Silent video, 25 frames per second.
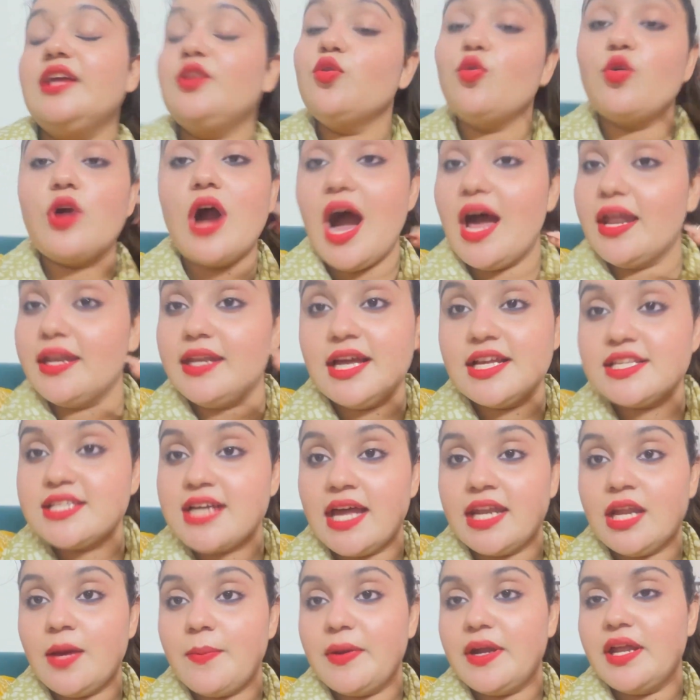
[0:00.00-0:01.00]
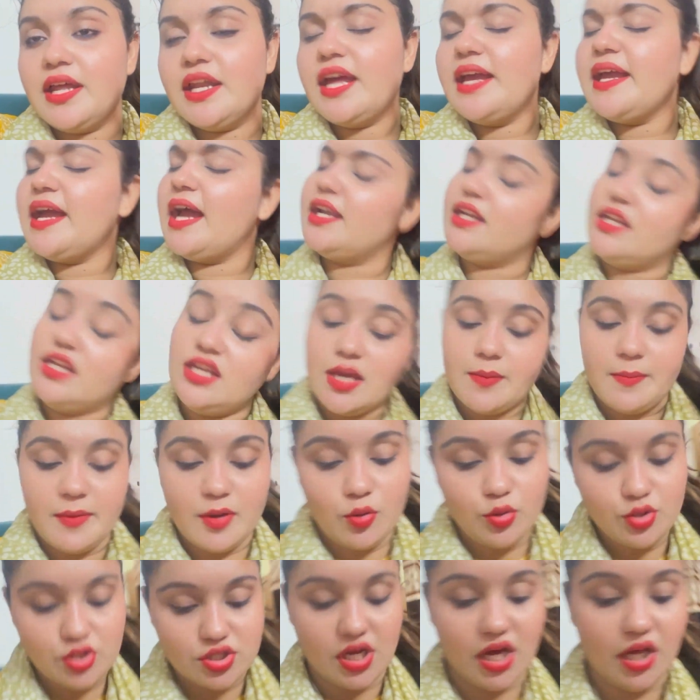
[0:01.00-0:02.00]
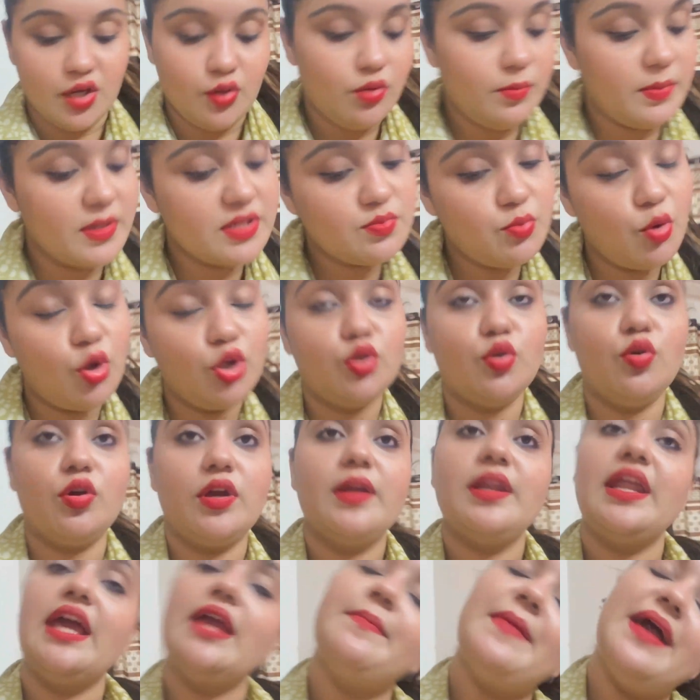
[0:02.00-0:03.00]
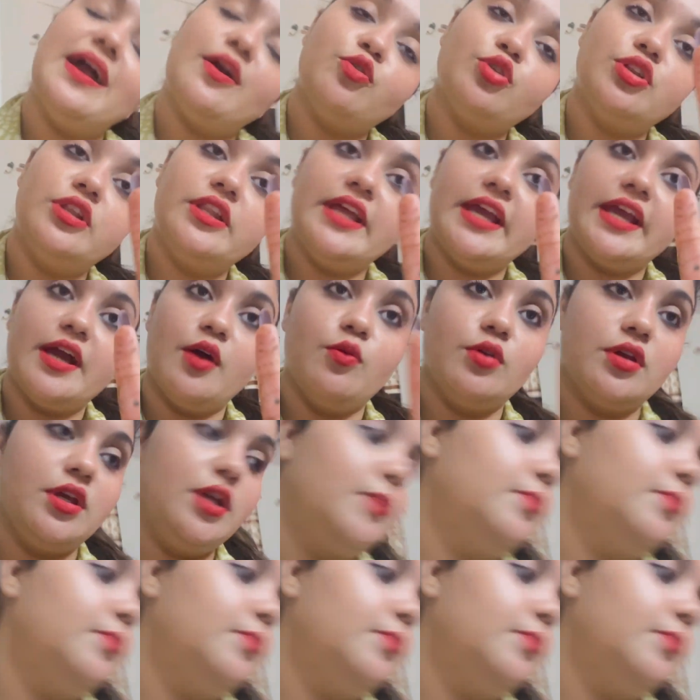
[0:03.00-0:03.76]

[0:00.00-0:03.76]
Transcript: दुकान ना जाना पड़े ना यार ठीक है मैं खुद जा रही हूँ बस बहुत हो गया नहीं मैं खुद ले जाऊंगी